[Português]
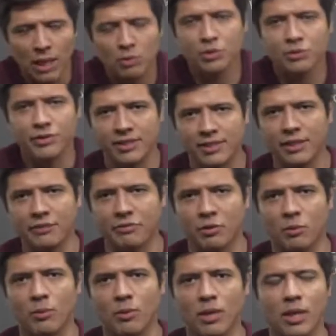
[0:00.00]
a luz
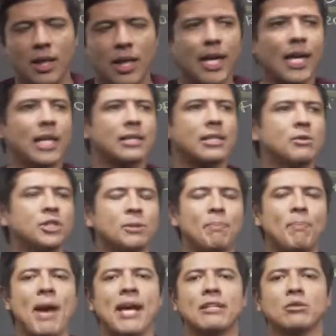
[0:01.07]
visível, ela tem um
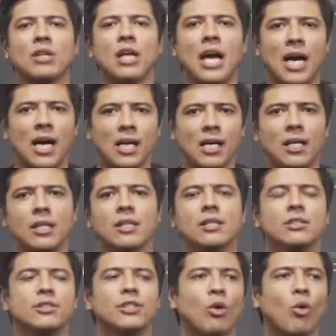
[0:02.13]
espectro lá
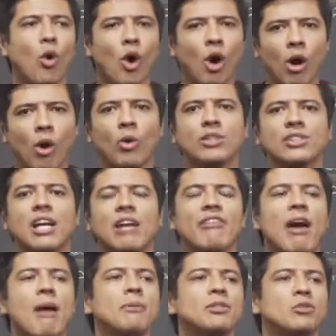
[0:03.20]
de cor, onde ela
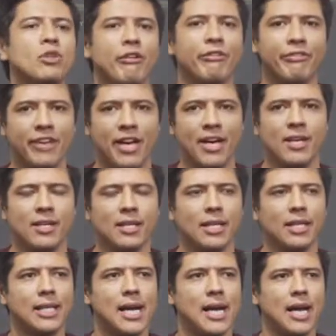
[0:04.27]
vai absorver,
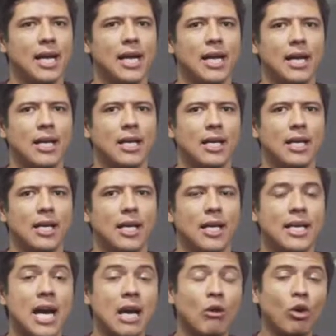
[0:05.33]
né, galera?
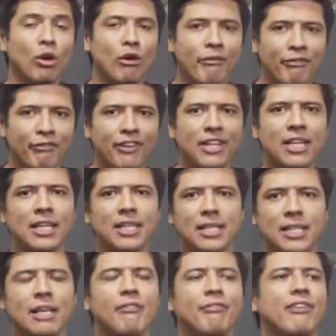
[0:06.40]
E é a clorofila
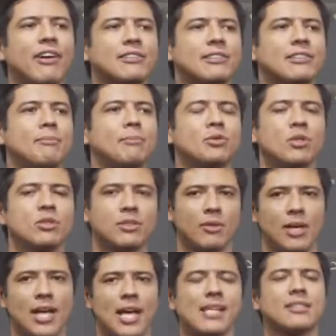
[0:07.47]
que faz essa
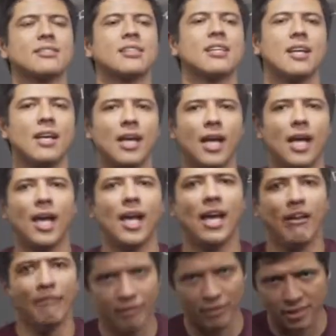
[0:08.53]
absorção. Essa
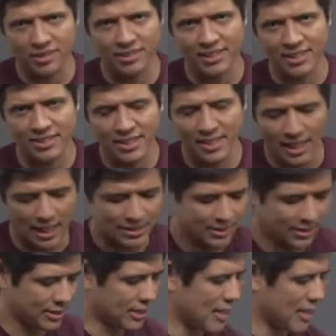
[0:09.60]
é a fotossíntese clássica,